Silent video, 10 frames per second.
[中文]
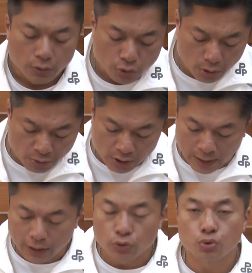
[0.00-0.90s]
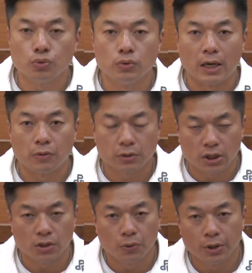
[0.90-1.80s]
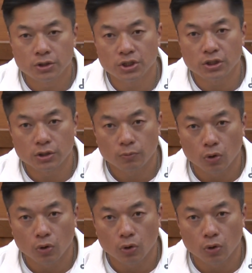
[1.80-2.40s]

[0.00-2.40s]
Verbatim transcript: 所以未来，准有若有机会进入